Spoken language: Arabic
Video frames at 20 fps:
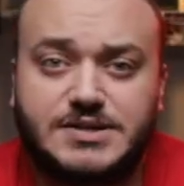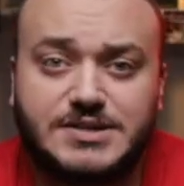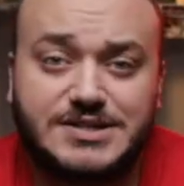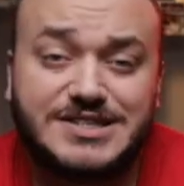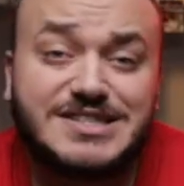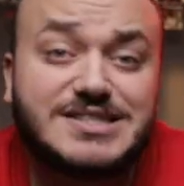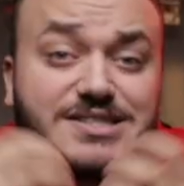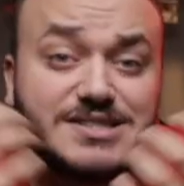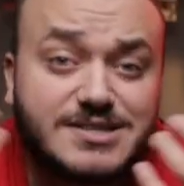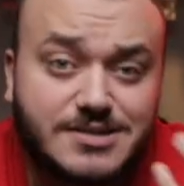
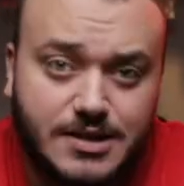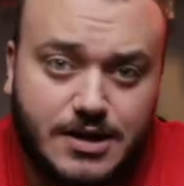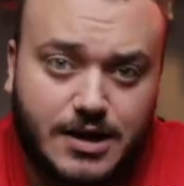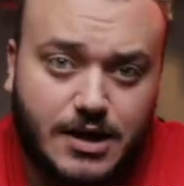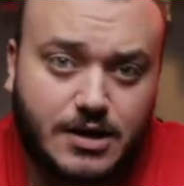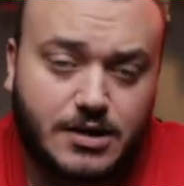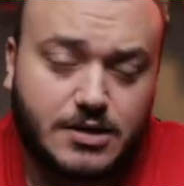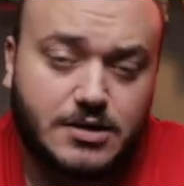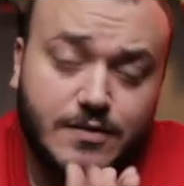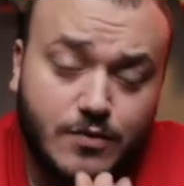
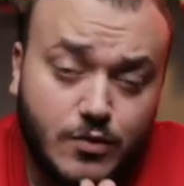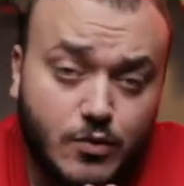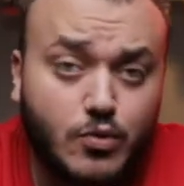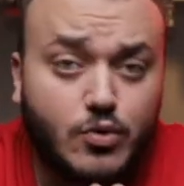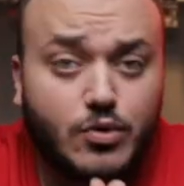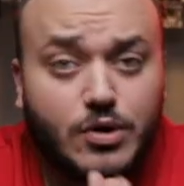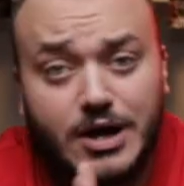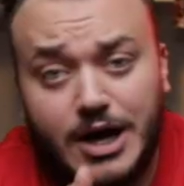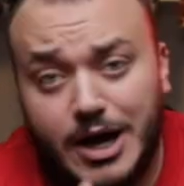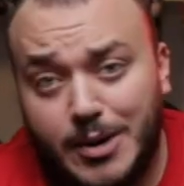نصنع
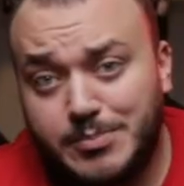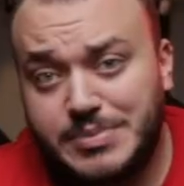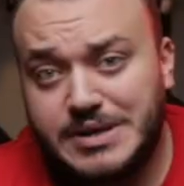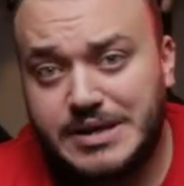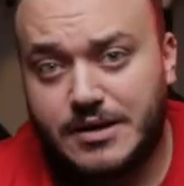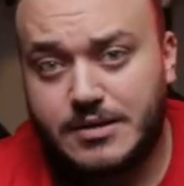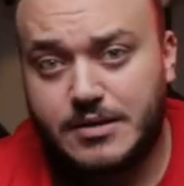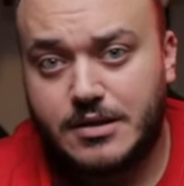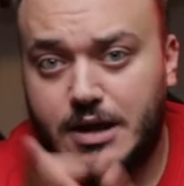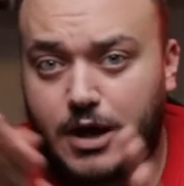ضوء
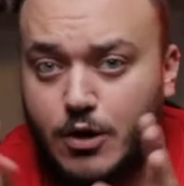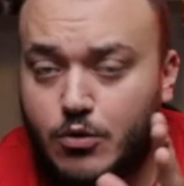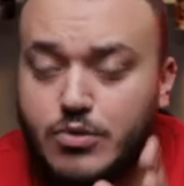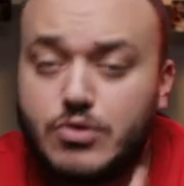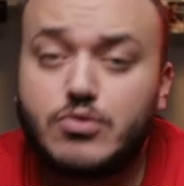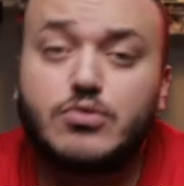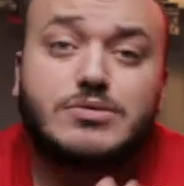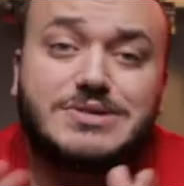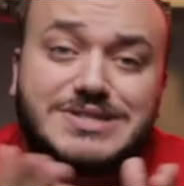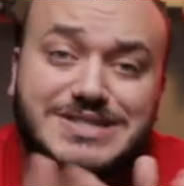ابيض او
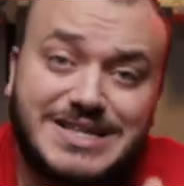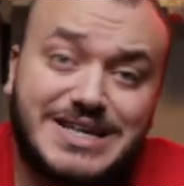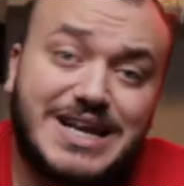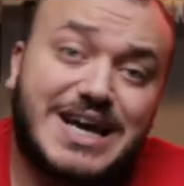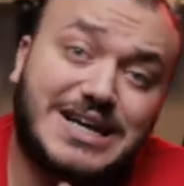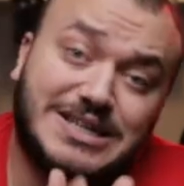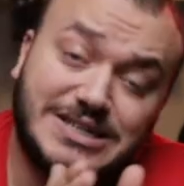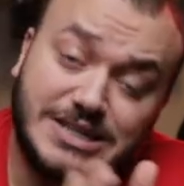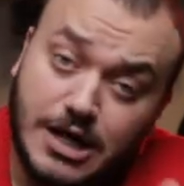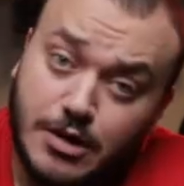ضوء
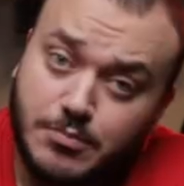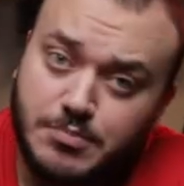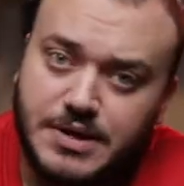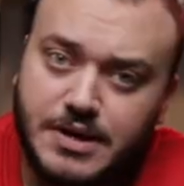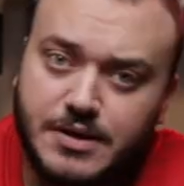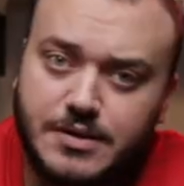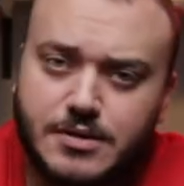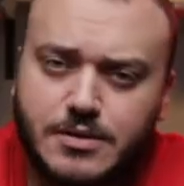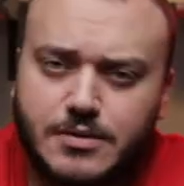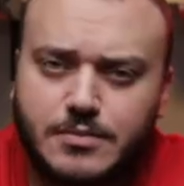صناعي
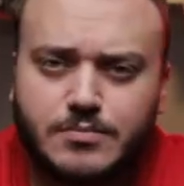ابيض